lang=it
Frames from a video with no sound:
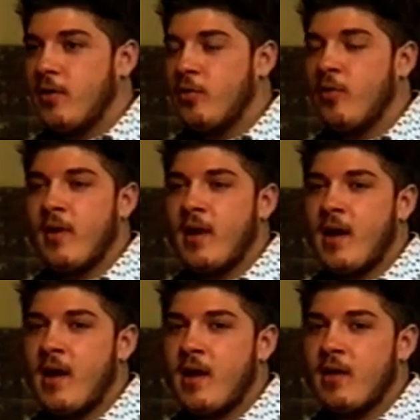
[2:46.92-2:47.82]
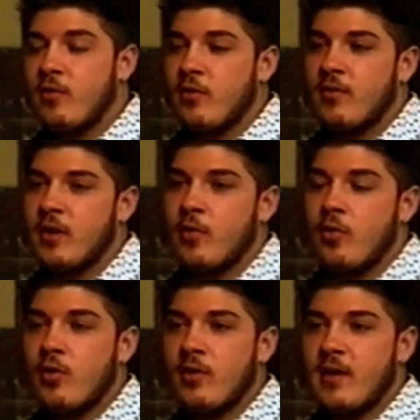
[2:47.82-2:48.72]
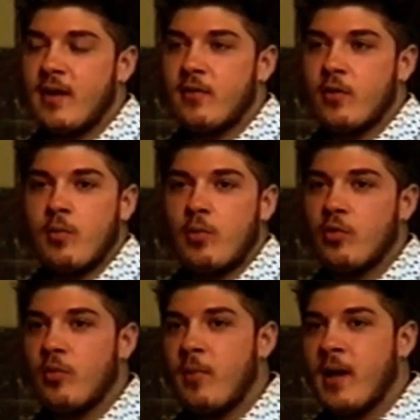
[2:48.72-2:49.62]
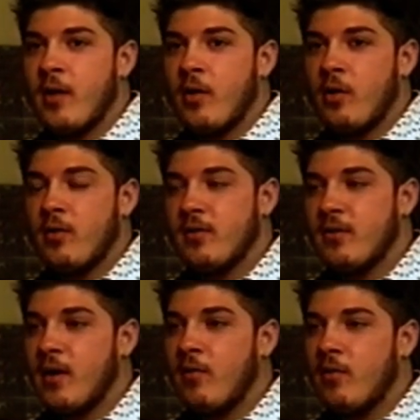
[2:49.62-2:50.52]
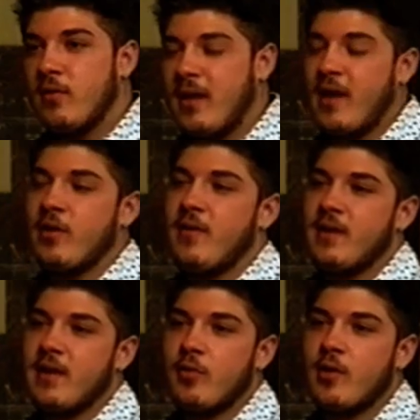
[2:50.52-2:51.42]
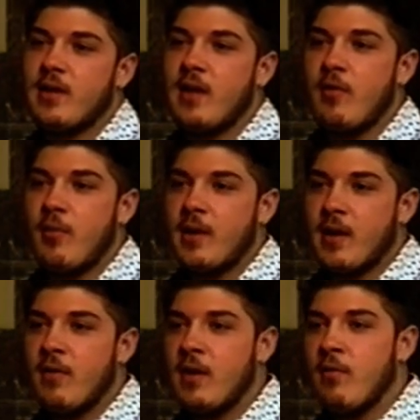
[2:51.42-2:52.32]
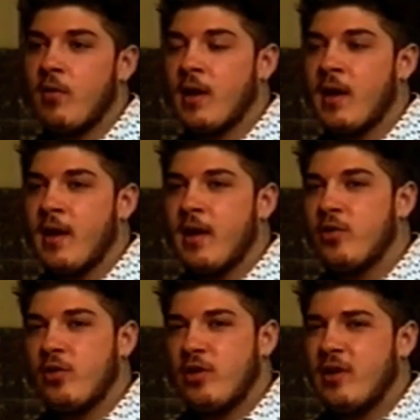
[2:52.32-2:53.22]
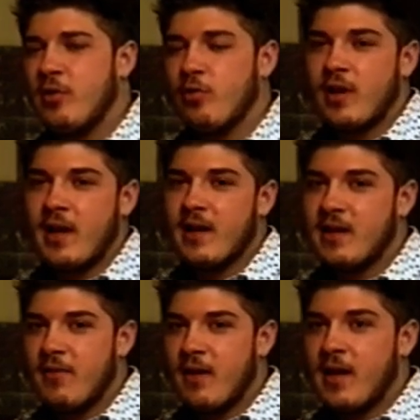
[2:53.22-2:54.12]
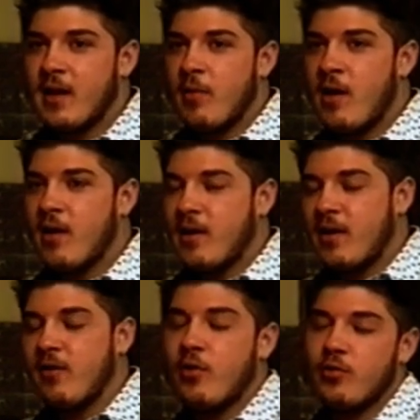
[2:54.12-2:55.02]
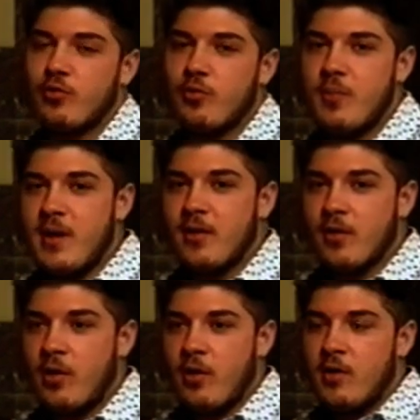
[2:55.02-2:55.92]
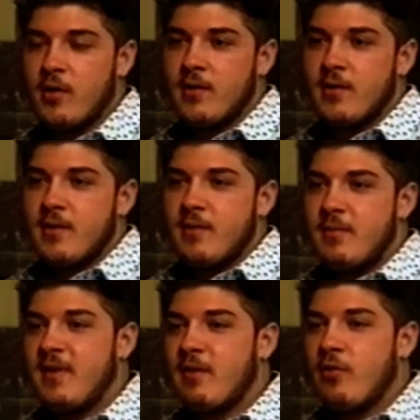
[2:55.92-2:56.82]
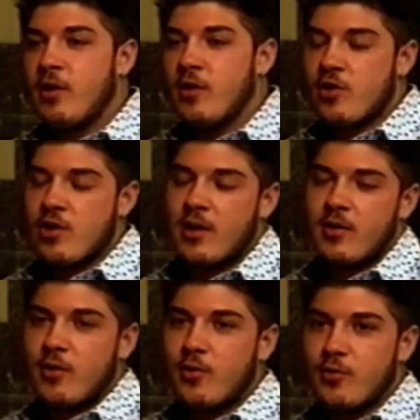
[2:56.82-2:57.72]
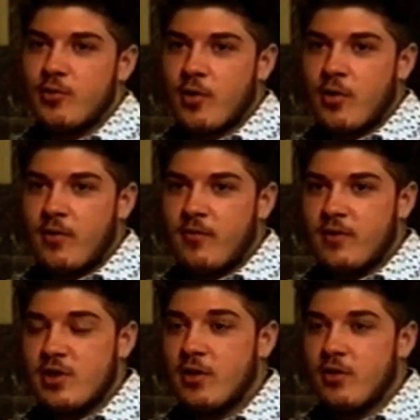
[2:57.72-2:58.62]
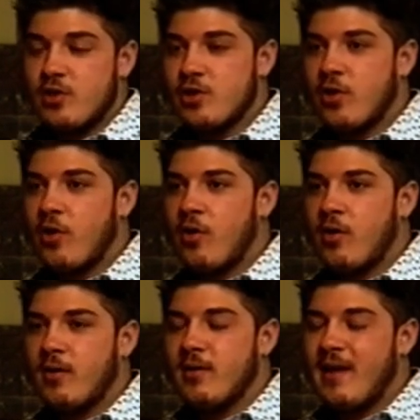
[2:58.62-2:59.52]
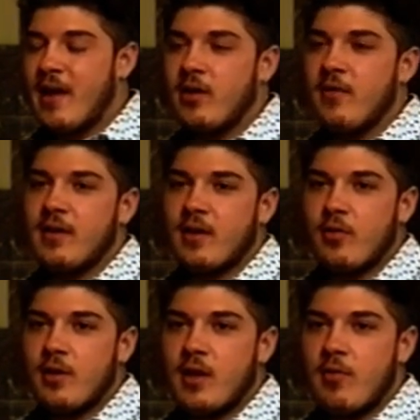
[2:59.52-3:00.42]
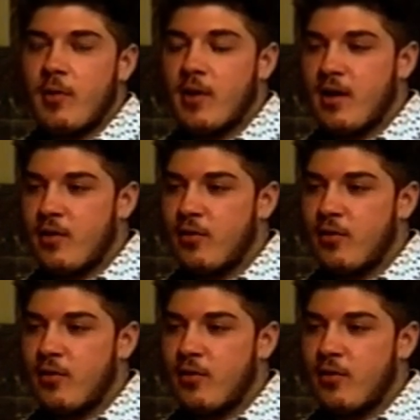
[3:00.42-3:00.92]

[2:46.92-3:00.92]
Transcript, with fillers: dove sono stato in un contesto non molto bello. Stavo, ero diventato cattivo perché vedevo che di tutte le cattiverie che, me, che ho subito mi stavano ritrocendo contro. Facendo ciò ero diventato cattivo perché